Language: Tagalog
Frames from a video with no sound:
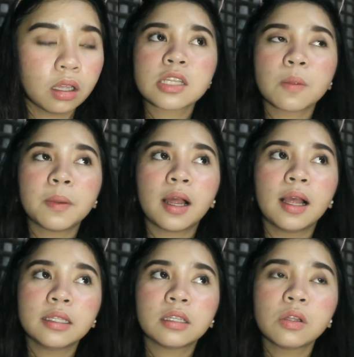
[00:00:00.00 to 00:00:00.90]
Sobrang
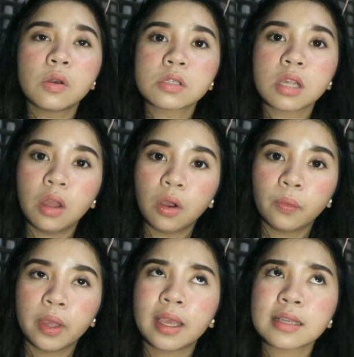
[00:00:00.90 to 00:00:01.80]
a little goes a
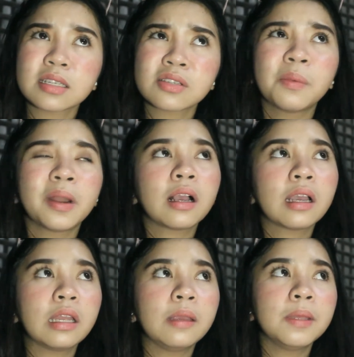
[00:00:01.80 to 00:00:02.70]
long way kasi sobrang
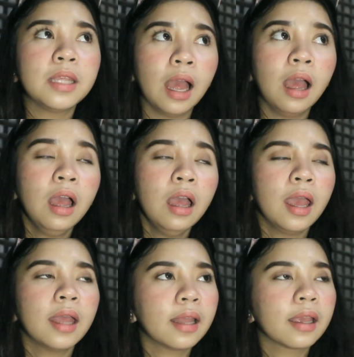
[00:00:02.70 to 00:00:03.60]
creamy niya.
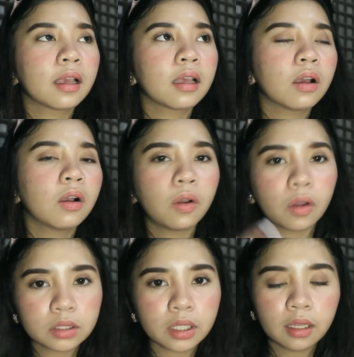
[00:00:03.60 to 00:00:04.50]
And like,
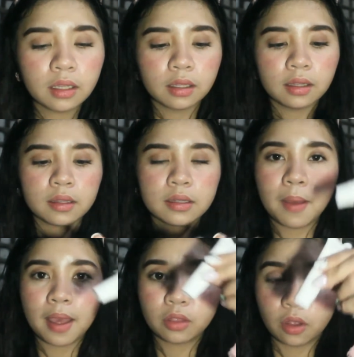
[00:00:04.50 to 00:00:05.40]
konting, di
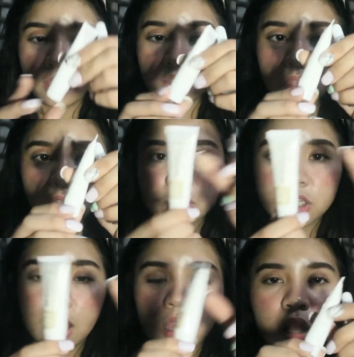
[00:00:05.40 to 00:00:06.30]
ba eto, ito, ito
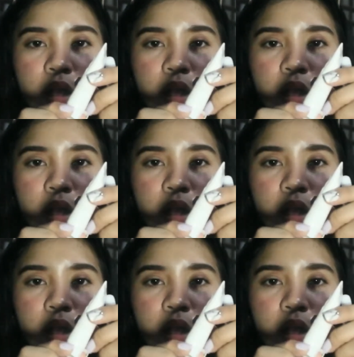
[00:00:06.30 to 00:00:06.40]
siya.